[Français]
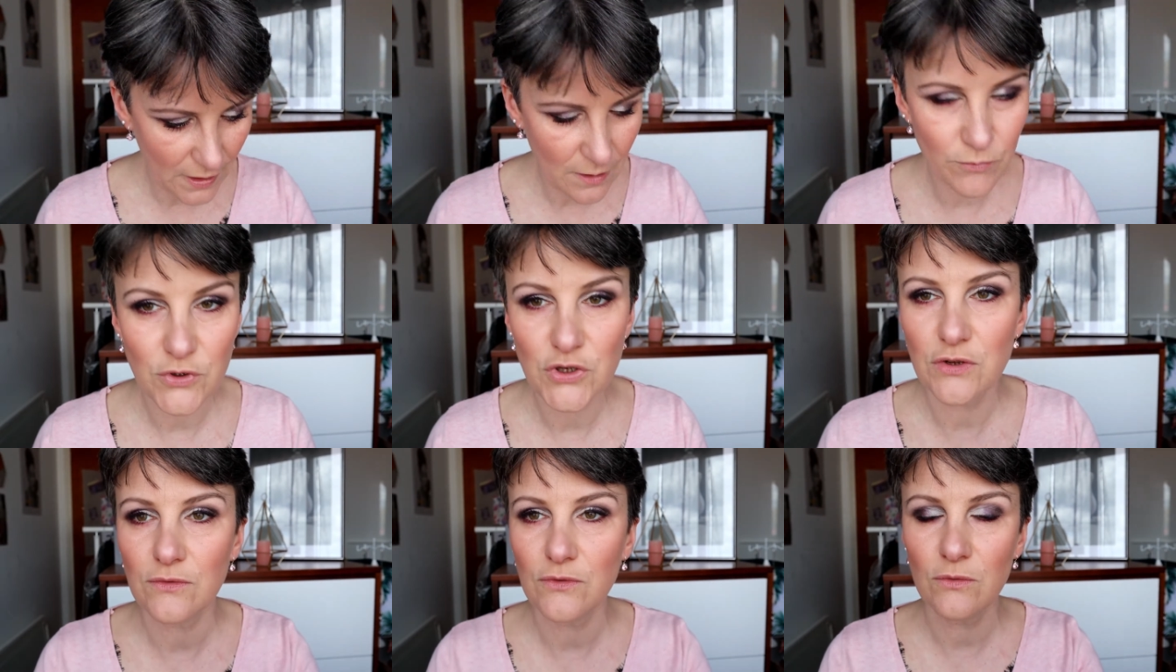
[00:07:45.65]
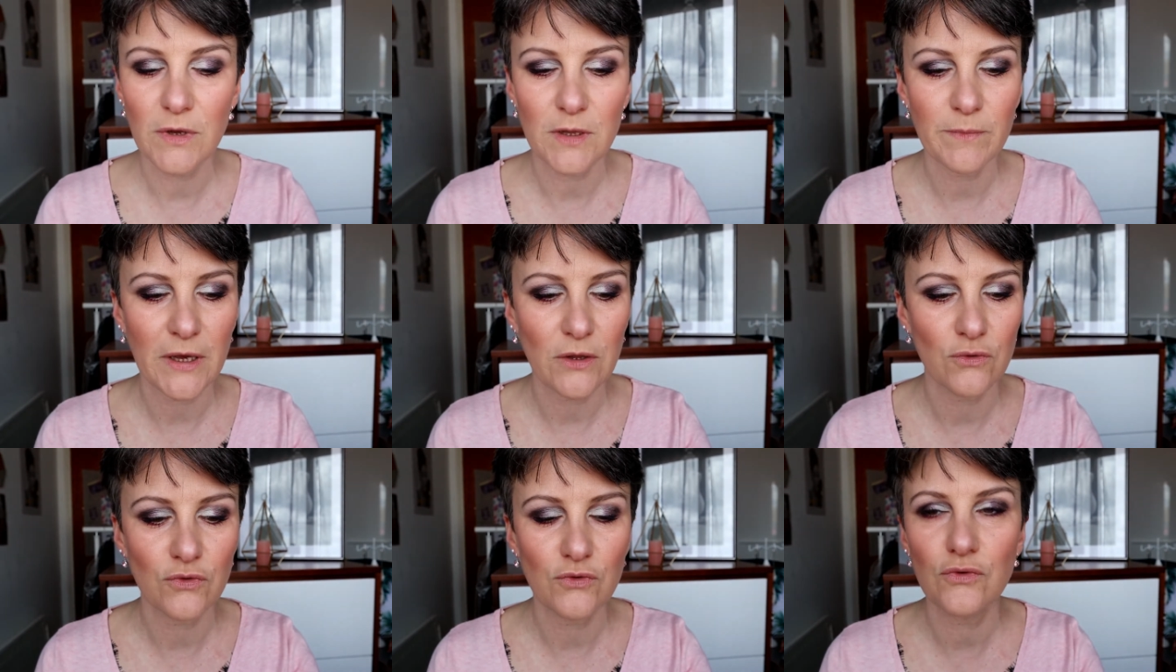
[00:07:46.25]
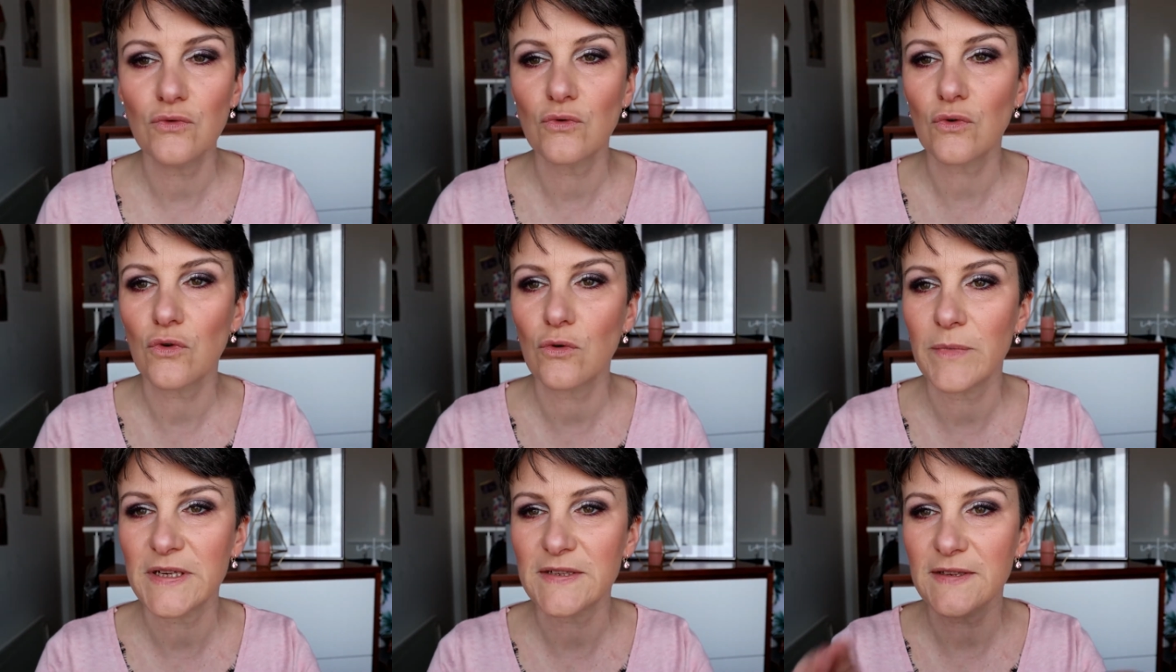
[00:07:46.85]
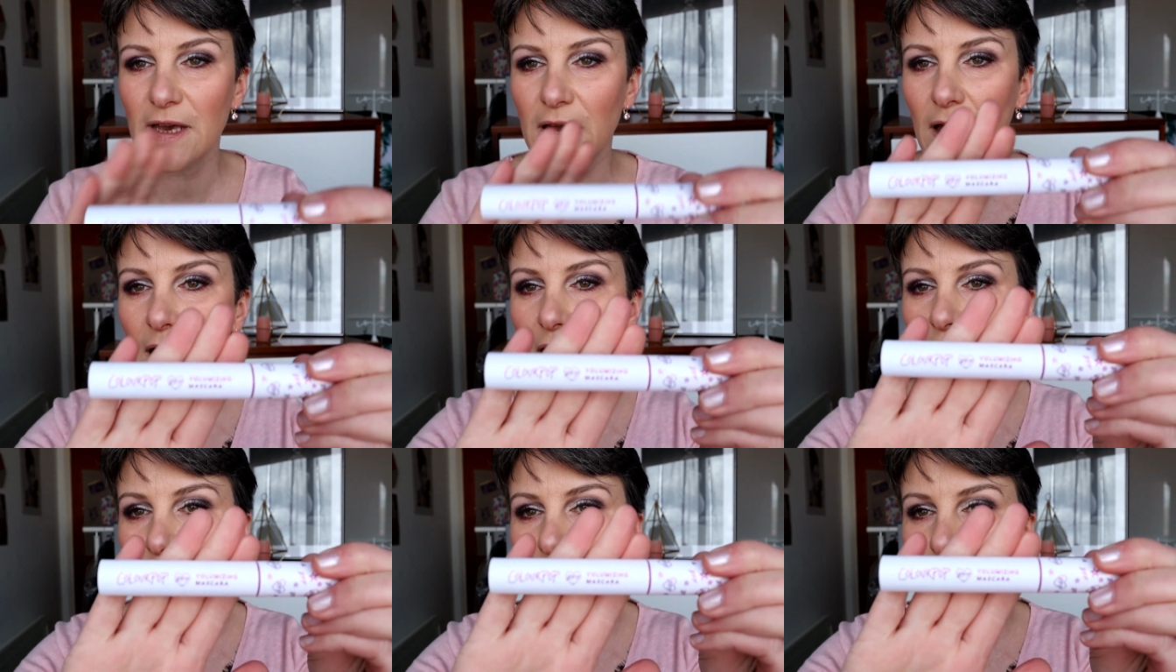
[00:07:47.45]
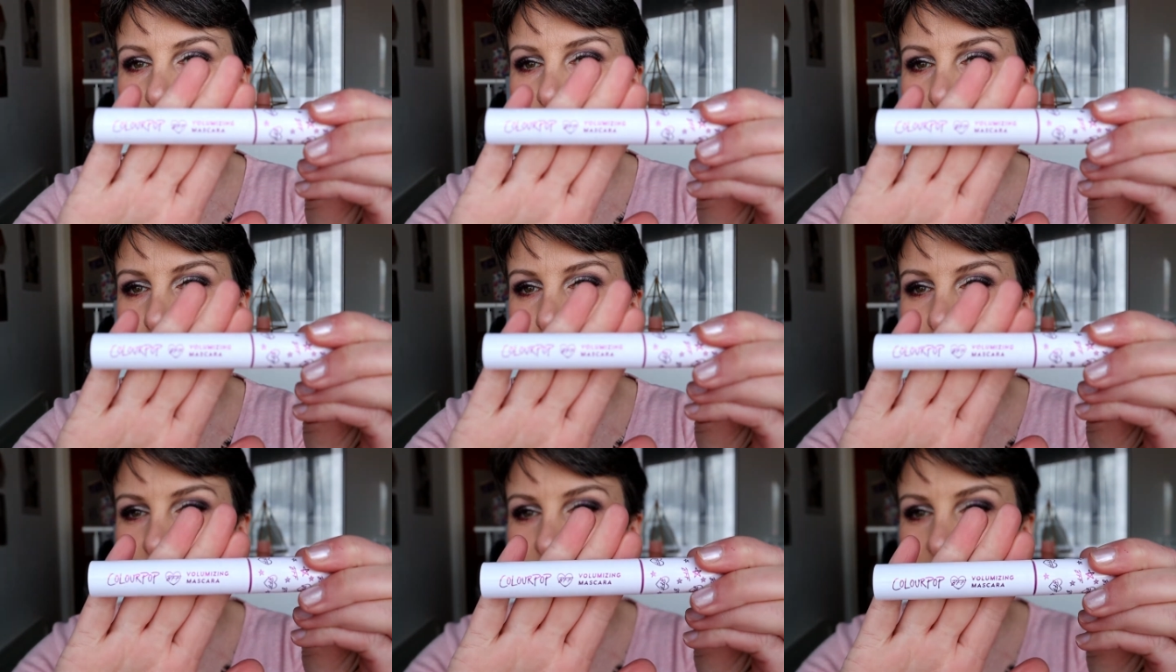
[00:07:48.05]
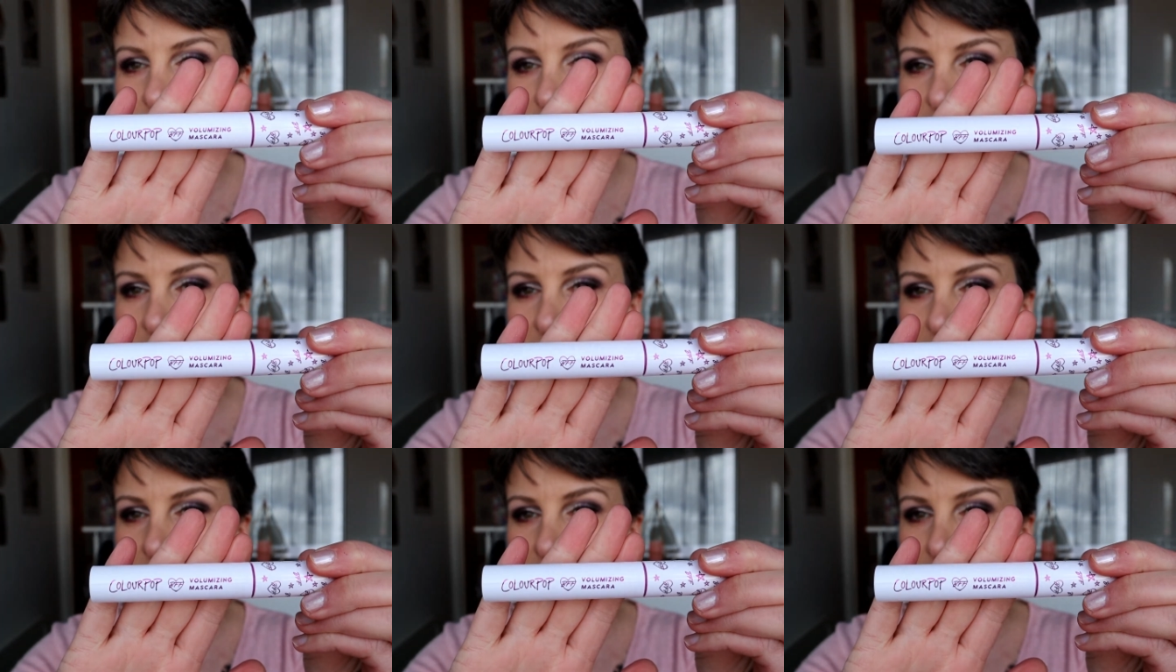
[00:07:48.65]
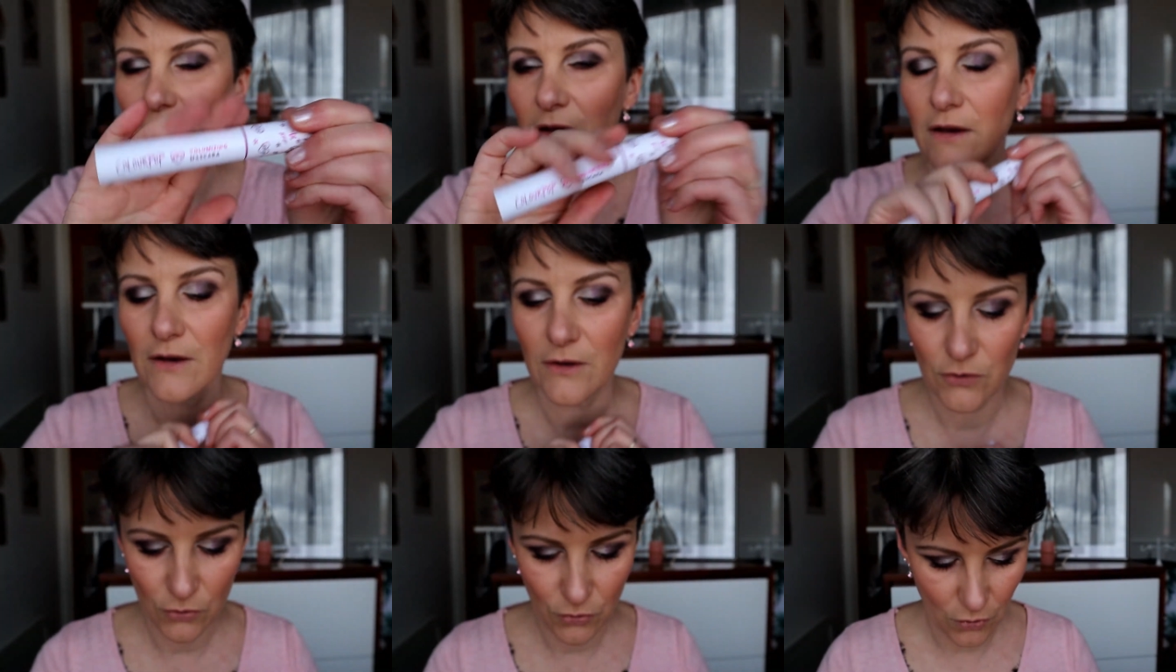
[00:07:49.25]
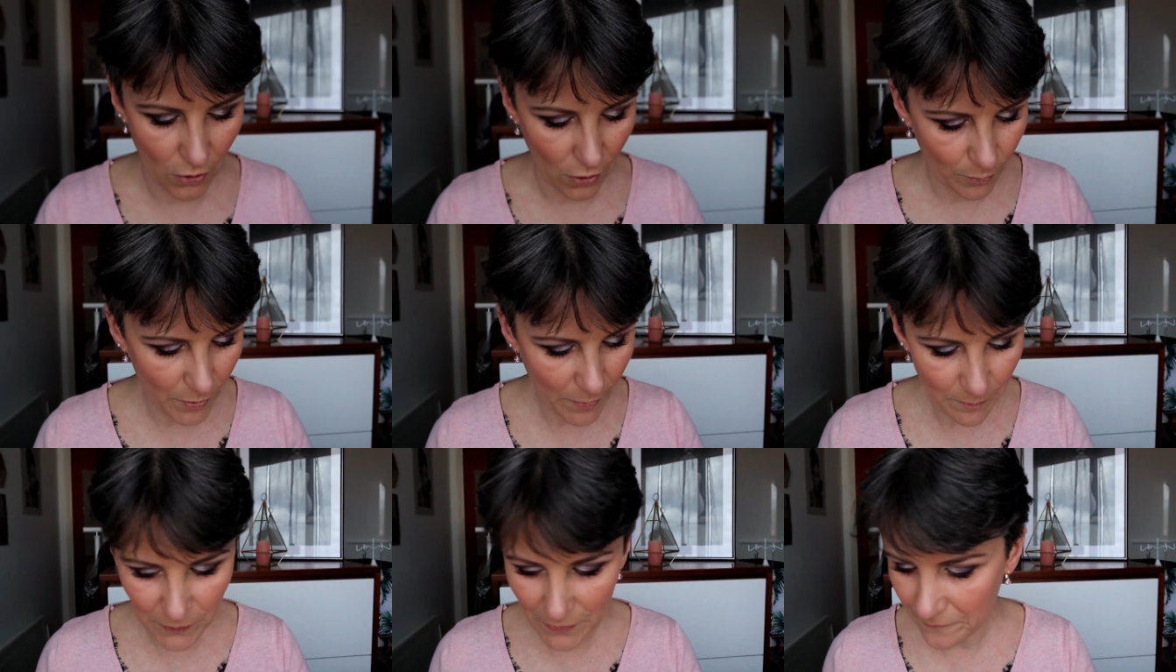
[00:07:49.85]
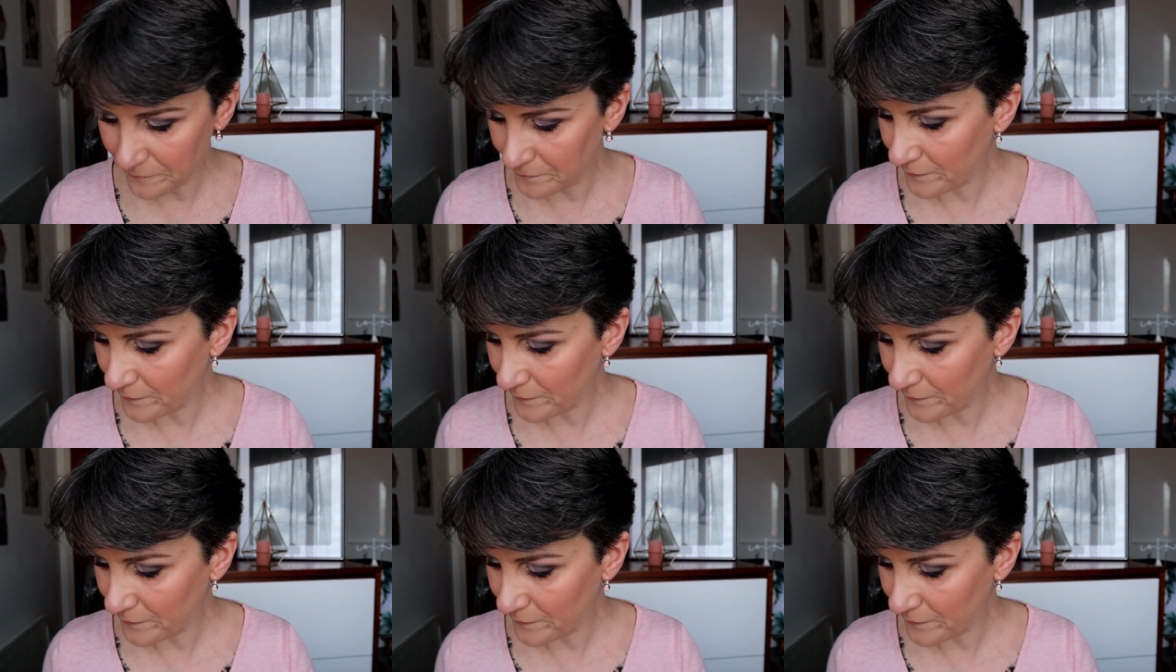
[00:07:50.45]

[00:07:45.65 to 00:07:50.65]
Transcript: Et puis je suis venue mettre par-dessus donc le mascara rose de Colourpop.